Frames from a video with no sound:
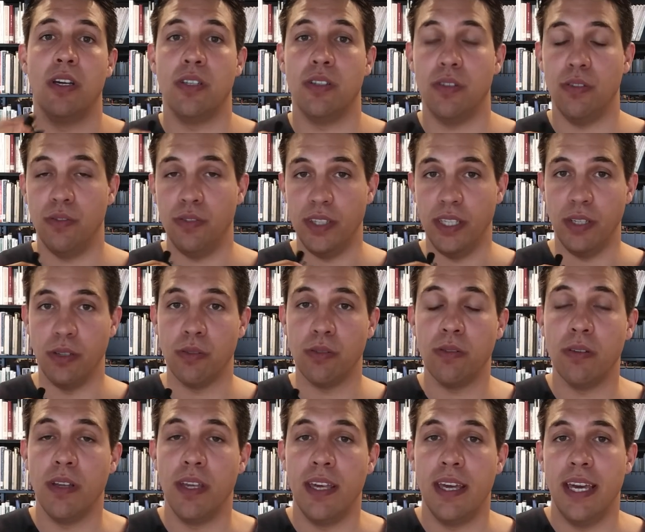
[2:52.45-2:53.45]
de vidéos.
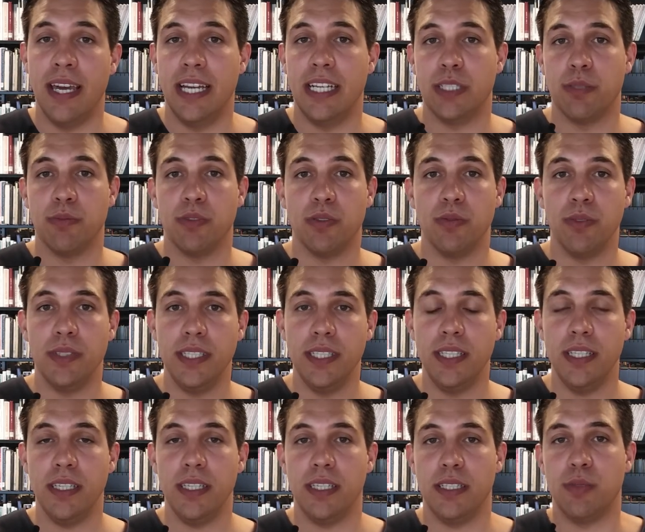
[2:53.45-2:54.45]
Et je me suis
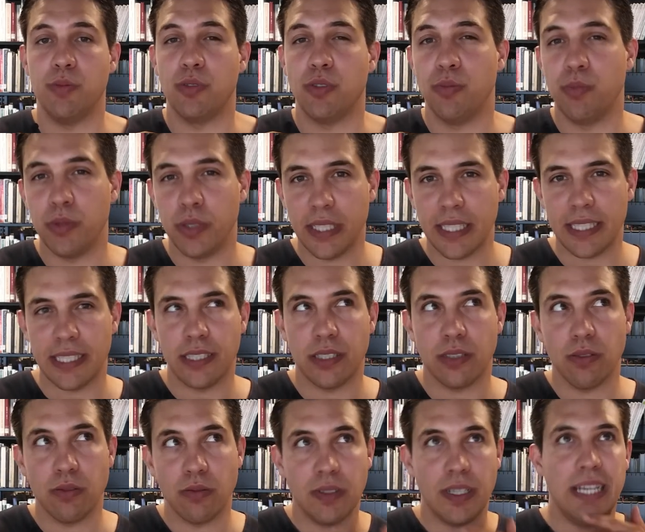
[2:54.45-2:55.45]
dit, je me suis posé la
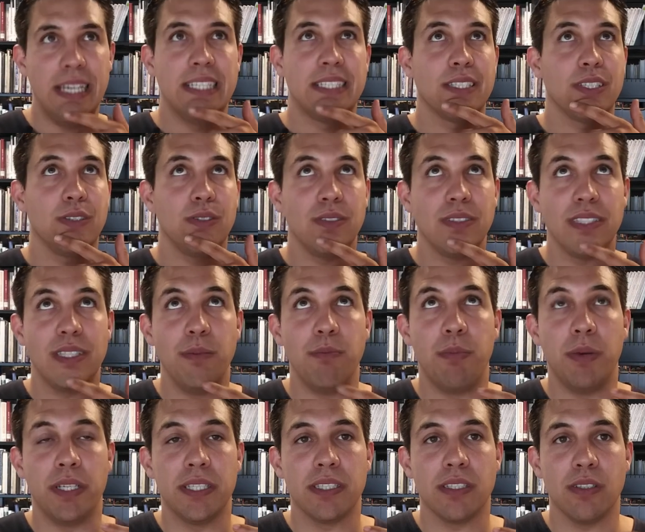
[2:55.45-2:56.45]
question, est-ce que c'est
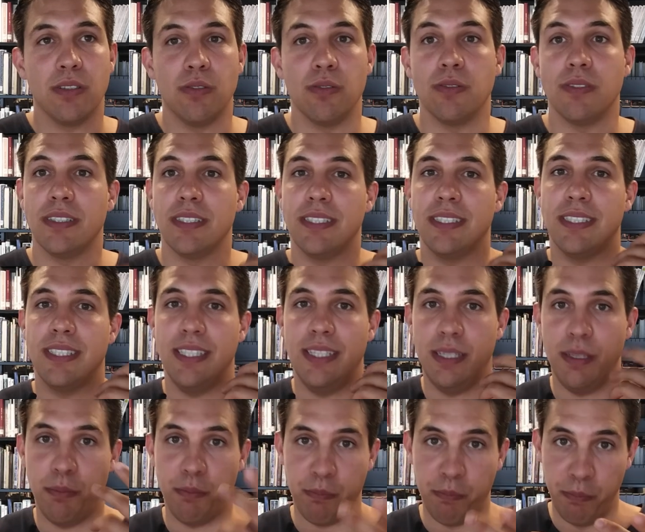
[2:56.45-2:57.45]
parce que c'est
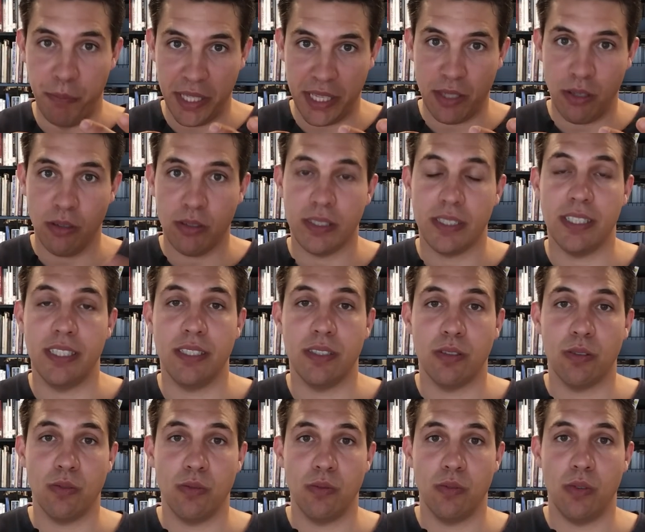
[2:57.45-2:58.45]
des méthodes qui
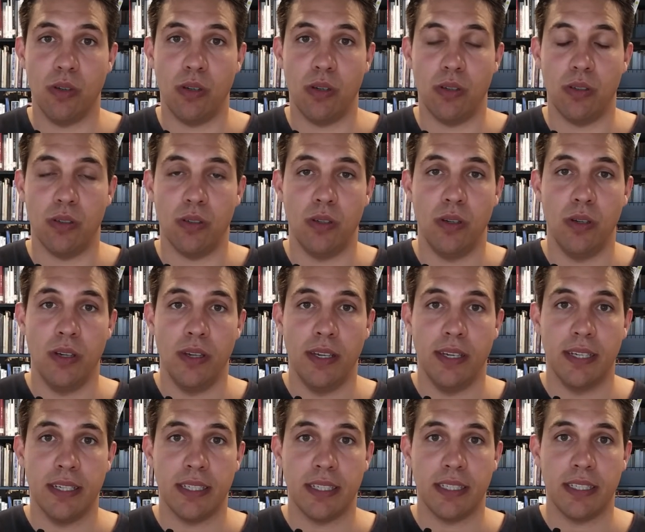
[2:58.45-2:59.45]
sont...
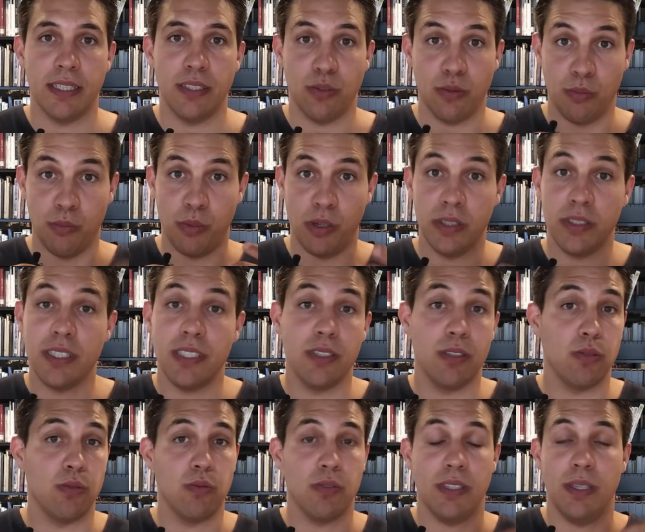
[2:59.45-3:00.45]
qui sont bonnes, qui
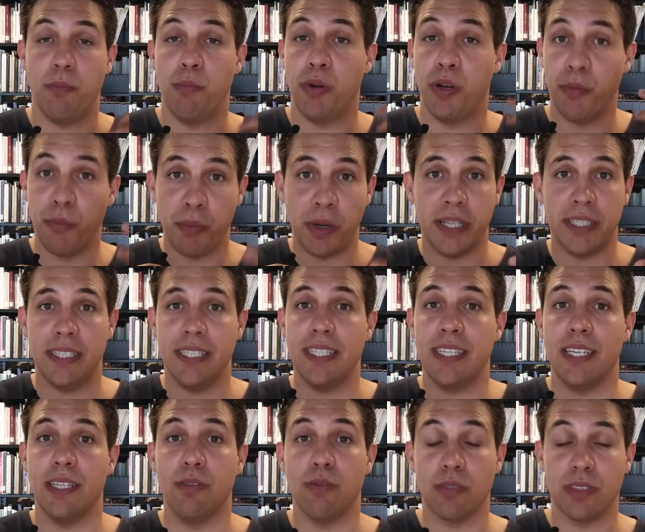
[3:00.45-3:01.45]
sont des bonnes pratiques
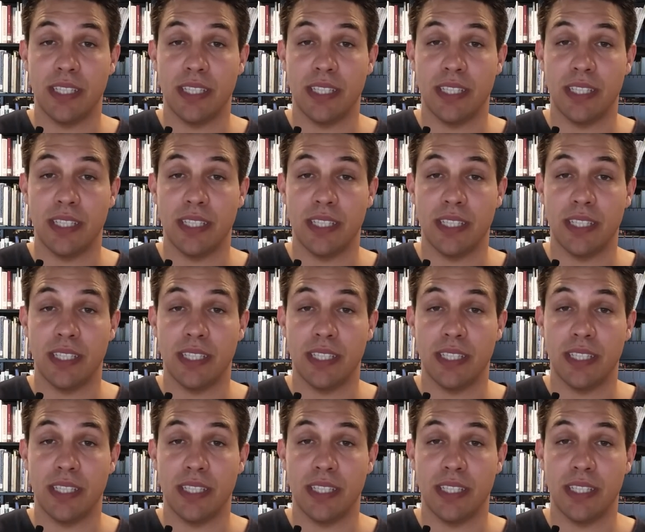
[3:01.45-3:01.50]
et donc